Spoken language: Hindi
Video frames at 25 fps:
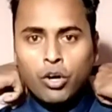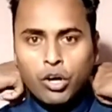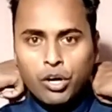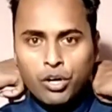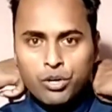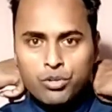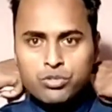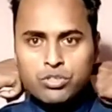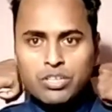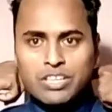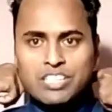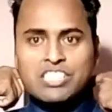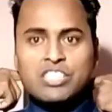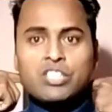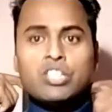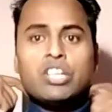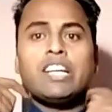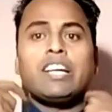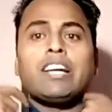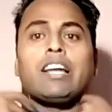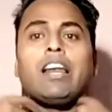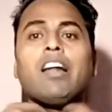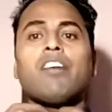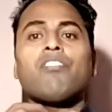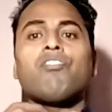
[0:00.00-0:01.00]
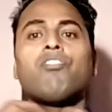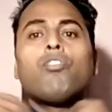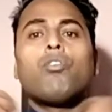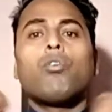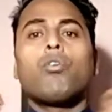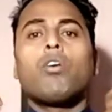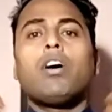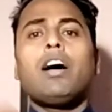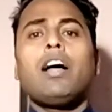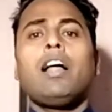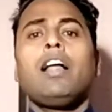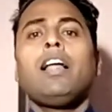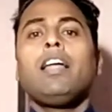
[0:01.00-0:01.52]
और उसका जो क्लफ
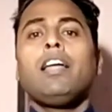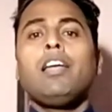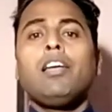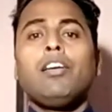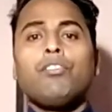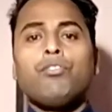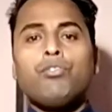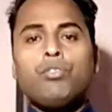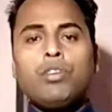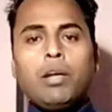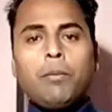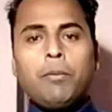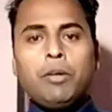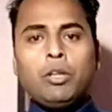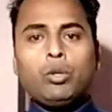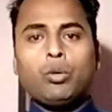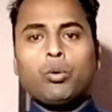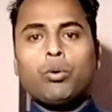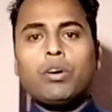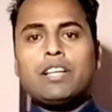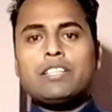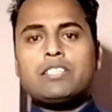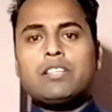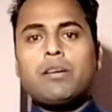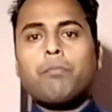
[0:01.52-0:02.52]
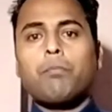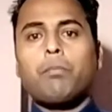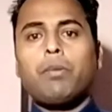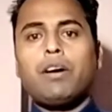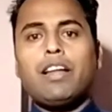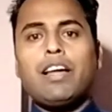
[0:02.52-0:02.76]
होगा ये भी थोड़ा सा